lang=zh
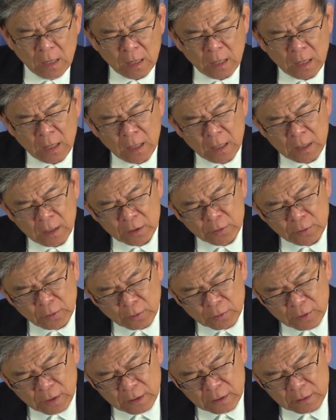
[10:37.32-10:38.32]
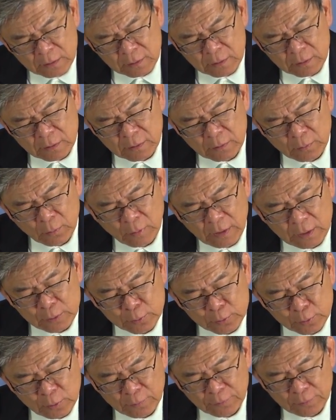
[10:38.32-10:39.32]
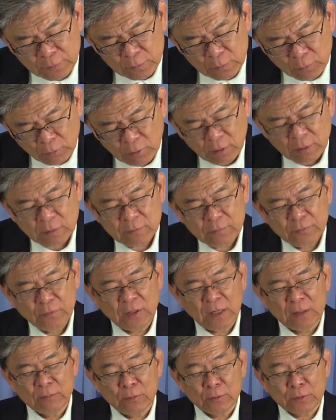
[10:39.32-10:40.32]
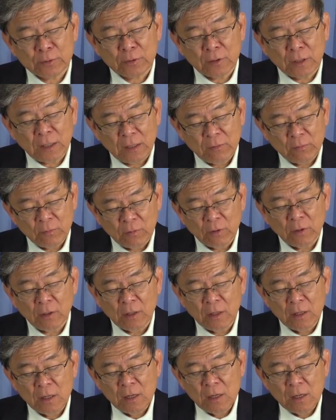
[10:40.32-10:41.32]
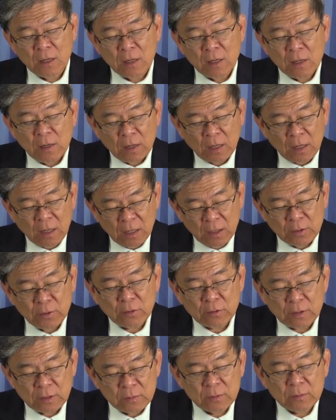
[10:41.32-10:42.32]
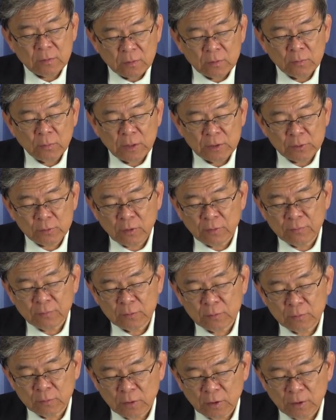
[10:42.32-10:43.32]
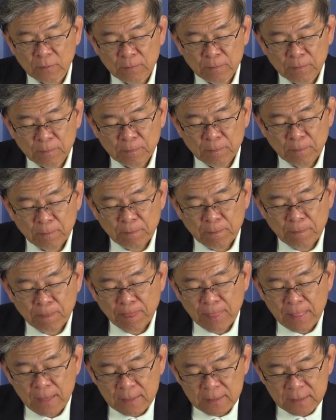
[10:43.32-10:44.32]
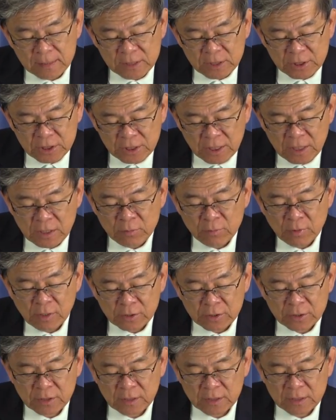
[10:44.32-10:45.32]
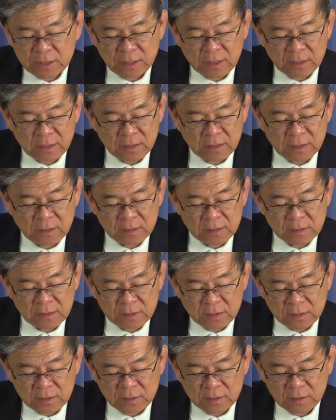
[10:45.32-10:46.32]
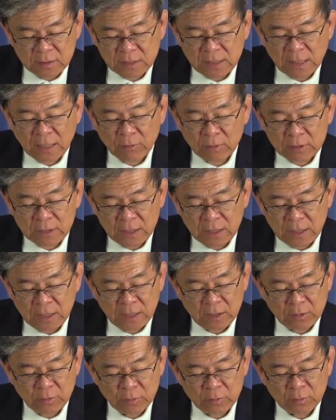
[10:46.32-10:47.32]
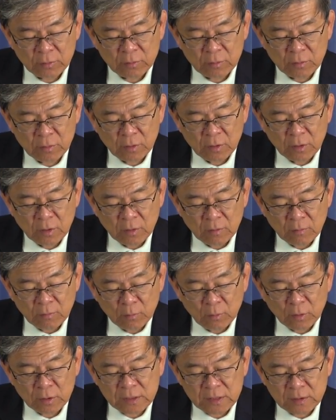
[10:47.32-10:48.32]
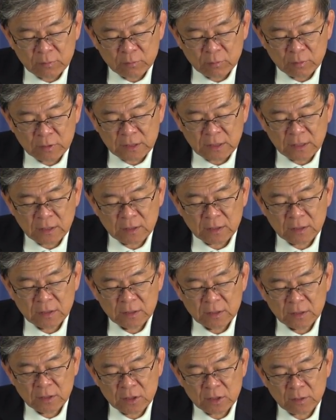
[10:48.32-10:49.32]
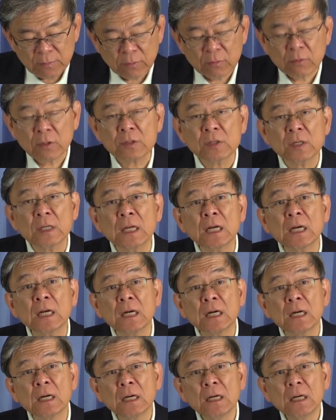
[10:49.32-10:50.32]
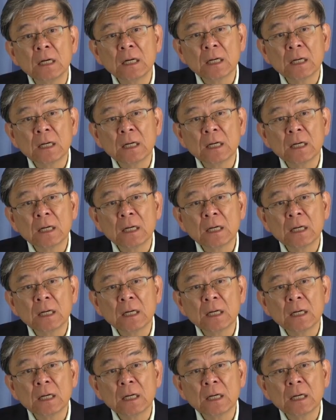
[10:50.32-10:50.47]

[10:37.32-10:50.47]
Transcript: 可能有人会说服我，弗兰姆说哈，可能有人会说服我，新约圣经指向或者引用摩西五经，只不过是一个